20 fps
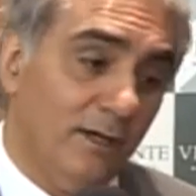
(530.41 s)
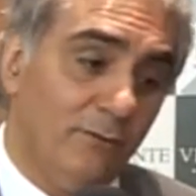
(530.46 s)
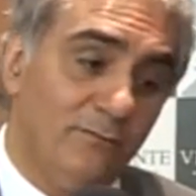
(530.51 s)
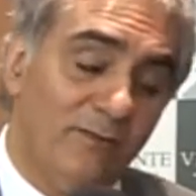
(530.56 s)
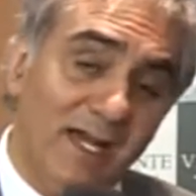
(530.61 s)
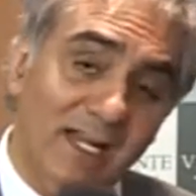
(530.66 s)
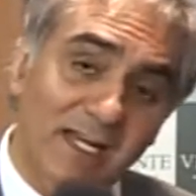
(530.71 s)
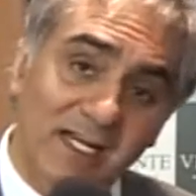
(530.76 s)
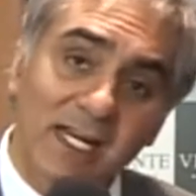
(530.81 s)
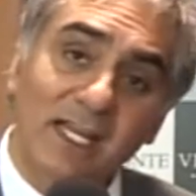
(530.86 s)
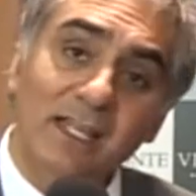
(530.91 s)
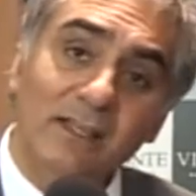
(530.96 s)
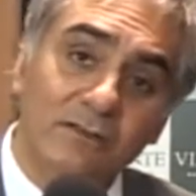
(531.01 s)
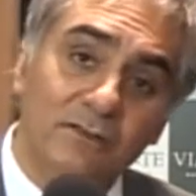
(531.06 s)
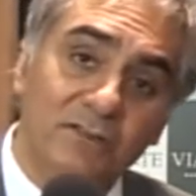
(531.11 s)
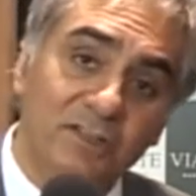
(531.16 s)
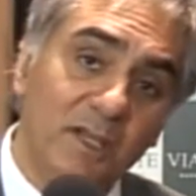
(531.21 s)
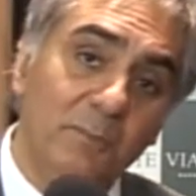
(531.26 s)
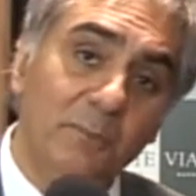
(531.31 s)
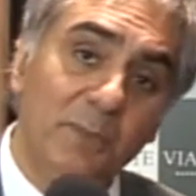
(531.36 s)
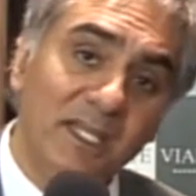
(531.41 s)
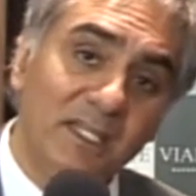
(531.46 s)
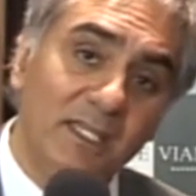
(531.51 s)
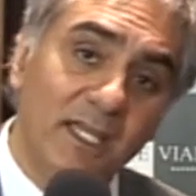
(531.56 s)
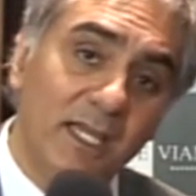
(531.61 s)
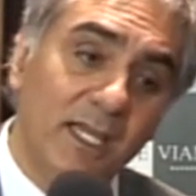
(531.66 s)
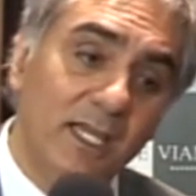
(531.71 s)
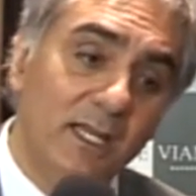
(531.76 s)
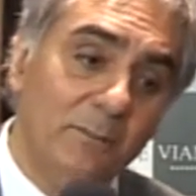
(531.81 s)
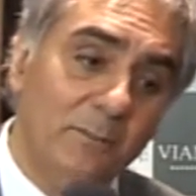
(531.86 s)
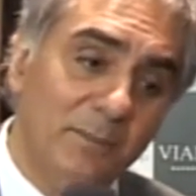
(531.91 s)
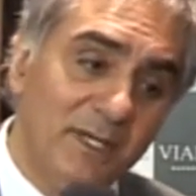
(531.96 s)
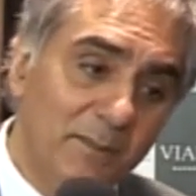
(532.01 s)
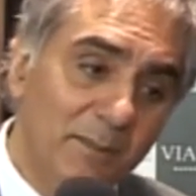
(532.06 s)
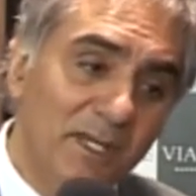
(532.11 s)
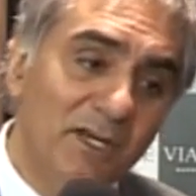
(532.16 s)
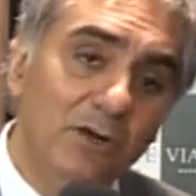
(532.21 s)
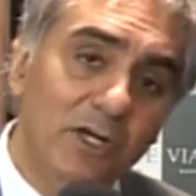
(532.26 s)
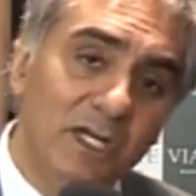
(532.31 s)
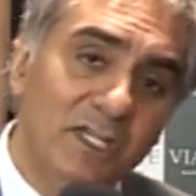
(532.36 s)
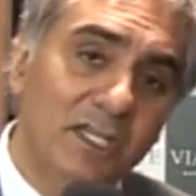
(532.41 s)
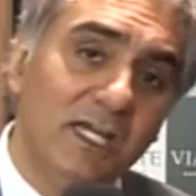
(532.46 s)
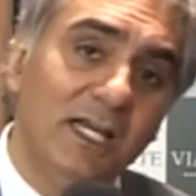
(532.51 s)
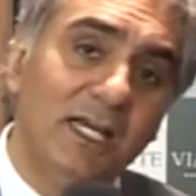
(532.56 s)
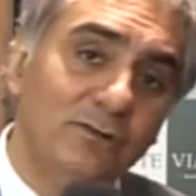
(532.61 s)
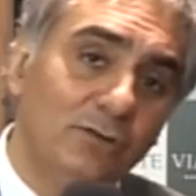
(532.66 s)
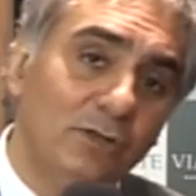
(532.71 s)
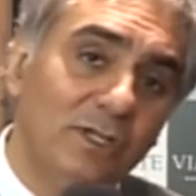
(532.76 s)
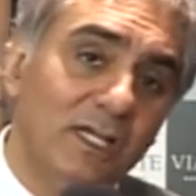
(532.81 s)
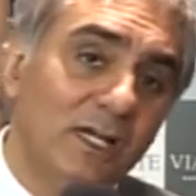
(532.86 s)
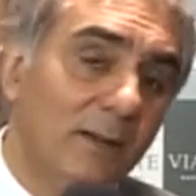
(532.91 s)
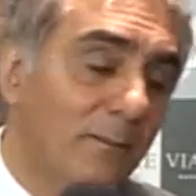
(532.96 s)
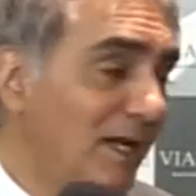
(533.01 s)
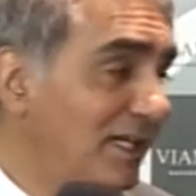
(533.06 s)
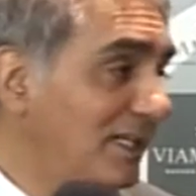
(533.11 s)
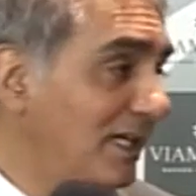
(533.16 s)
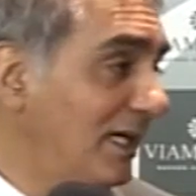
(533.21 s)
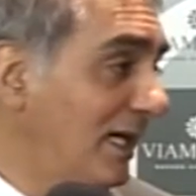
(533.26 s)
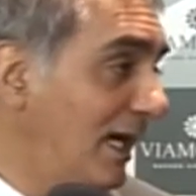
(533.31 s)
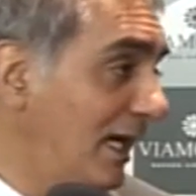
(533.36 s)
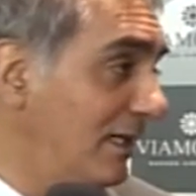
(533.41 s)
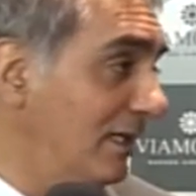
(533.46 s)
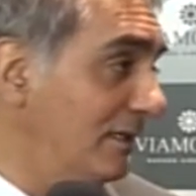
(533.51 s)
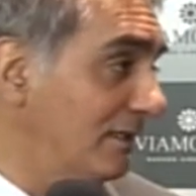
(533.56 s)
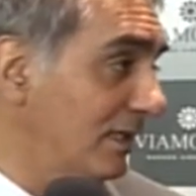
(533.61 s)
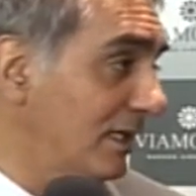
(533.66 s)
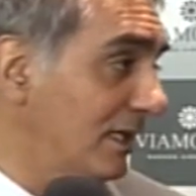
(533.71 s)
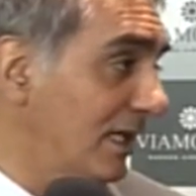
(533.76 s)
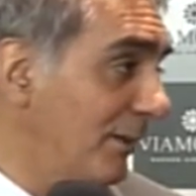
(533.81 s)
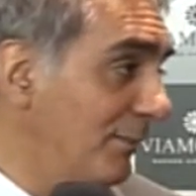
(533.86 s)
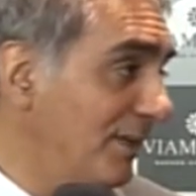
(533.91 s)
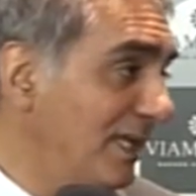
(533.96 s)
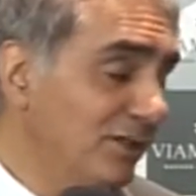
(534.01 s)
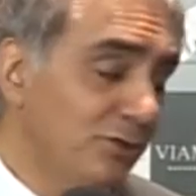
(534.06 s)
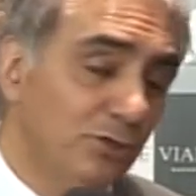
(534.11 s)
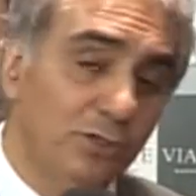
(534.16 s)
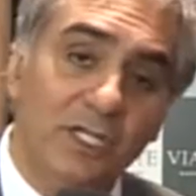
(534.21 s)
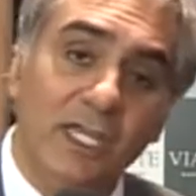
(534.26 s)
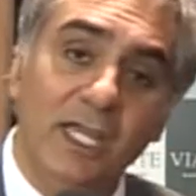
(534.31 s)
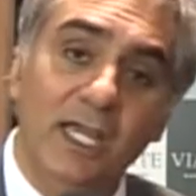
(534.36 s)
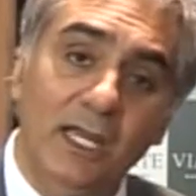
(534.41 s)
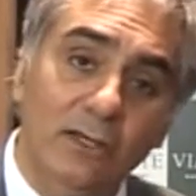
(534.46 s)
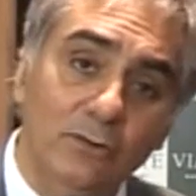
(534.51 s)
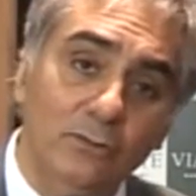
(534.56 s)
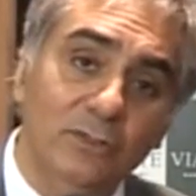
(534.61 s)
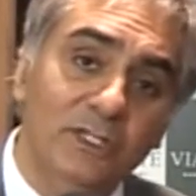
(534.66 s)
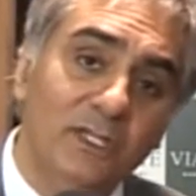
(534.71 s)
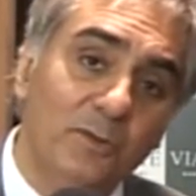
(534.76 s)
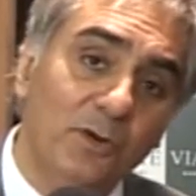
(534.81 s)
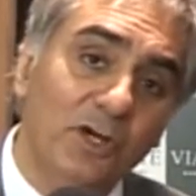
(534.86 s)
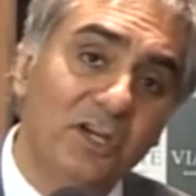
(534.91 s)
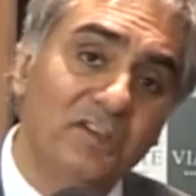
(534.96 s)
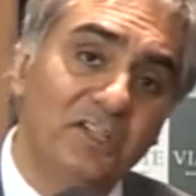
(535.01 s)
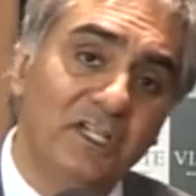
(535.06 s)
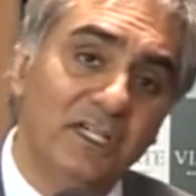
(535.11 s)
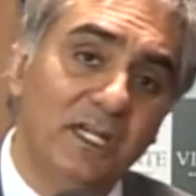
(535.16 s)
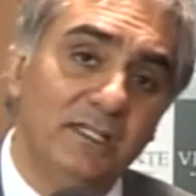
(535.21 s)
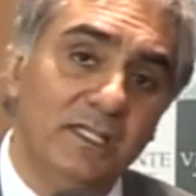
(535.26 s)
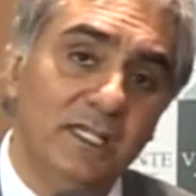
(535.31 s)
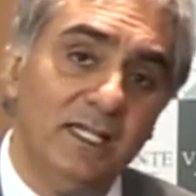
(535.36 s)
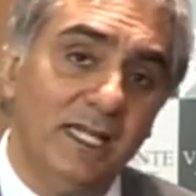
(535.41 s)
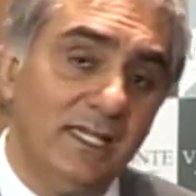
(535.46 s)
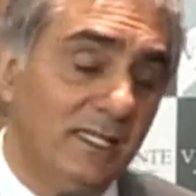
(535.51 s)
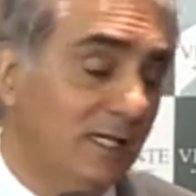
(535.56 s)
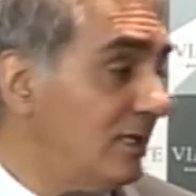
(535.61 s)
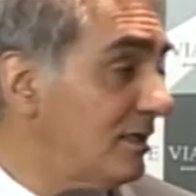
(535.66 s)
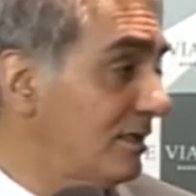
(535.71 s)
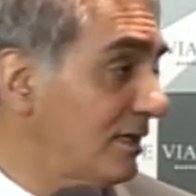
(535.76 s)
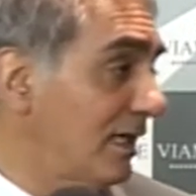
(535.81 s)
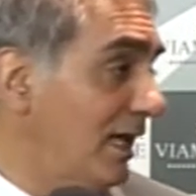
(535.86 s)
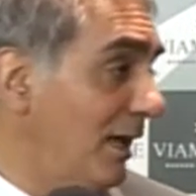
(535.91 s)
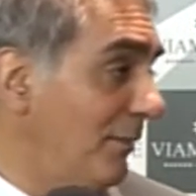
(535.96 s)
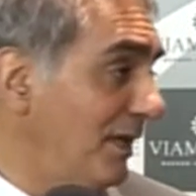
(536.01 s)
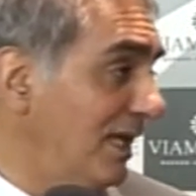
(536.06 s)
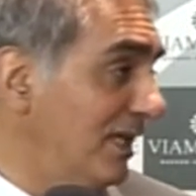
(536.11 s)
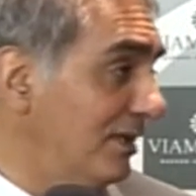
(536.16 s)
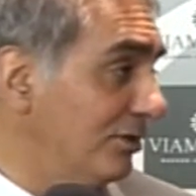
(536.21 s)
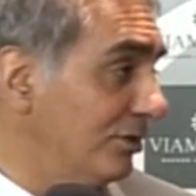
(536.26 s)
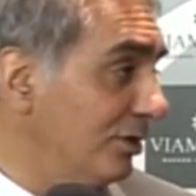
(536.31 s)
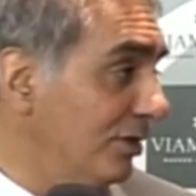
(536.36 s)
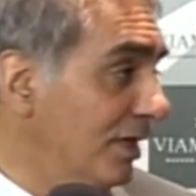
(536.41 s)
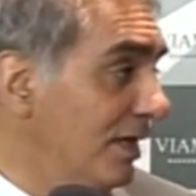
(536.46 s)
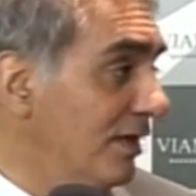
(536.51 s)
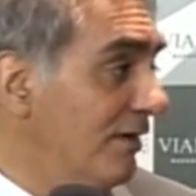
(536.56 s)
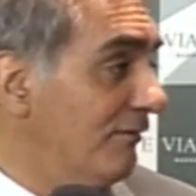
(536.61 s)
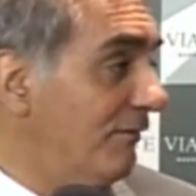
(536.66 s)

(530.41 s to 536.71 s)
Farré, sepan, es el primero que llega todas las mañanas al entrenamiento y es el último que se retira del entrenamiento.